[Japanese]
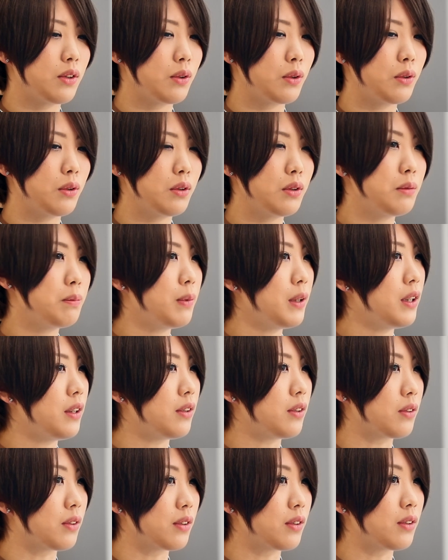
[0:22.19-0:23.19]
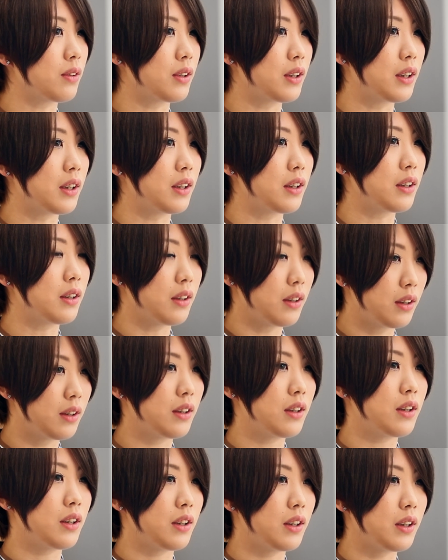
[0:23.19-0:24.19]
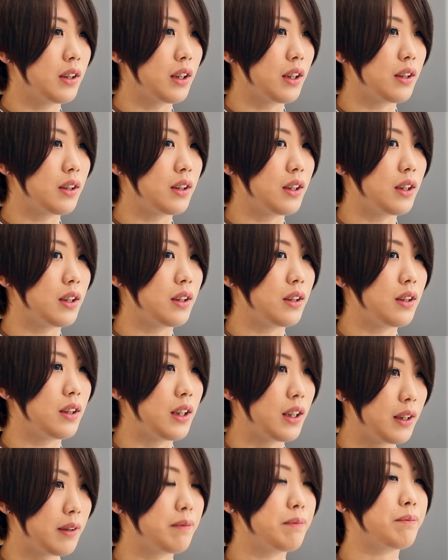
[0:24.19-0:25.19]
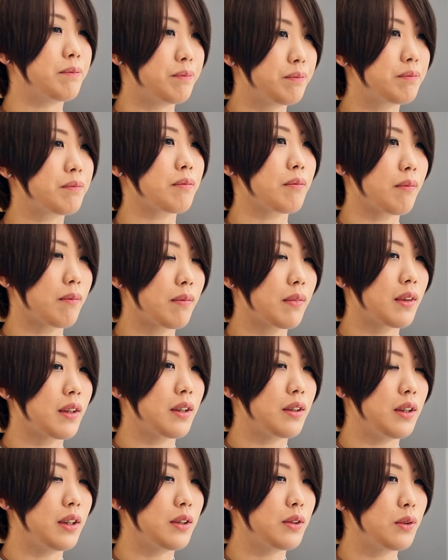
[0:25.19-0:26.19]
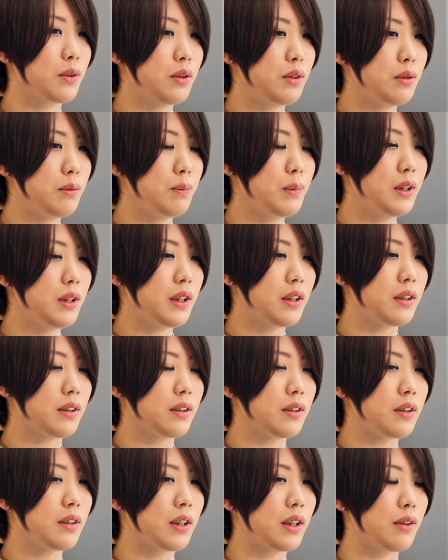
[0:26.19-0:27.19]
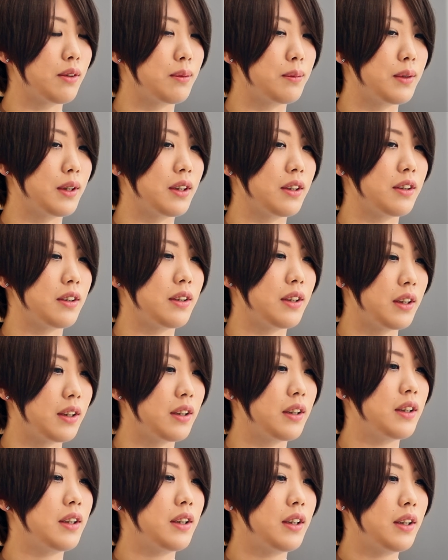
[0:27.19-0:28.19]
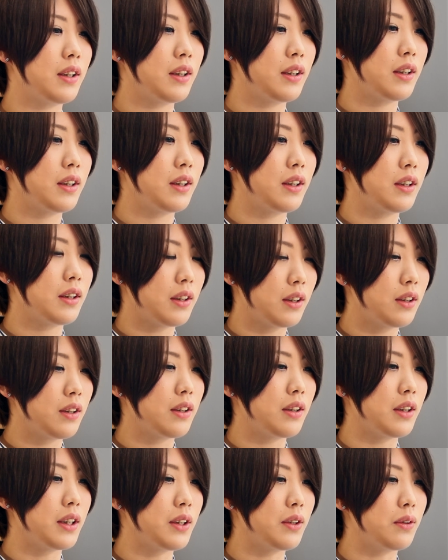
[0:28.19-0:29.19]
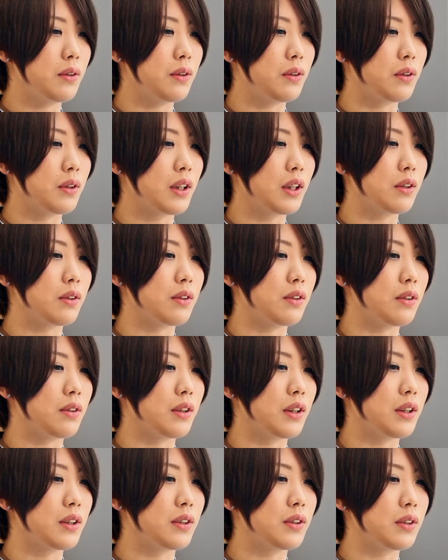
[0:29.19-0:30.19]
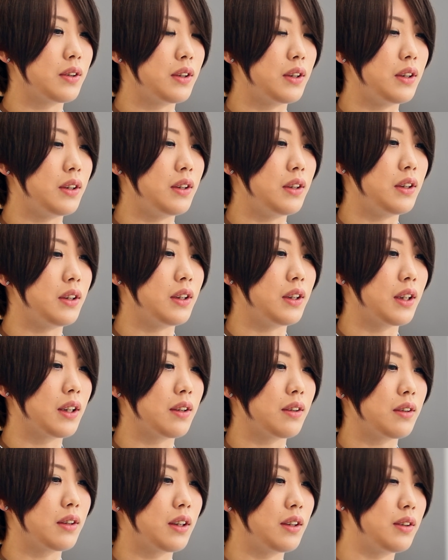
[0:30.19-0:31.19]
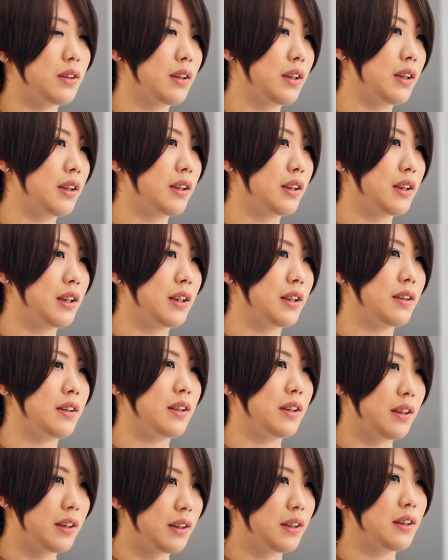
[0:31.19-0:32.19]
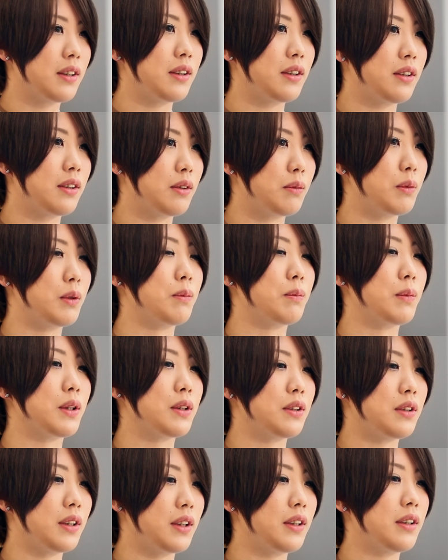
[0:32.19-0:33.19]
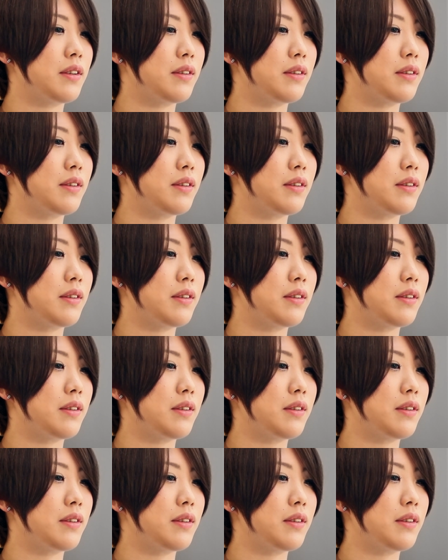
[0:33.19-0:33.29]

トールペイントとかやっててでそれを見てたのもあって絵を描くのが好きになったんじゃないかなって思いますね。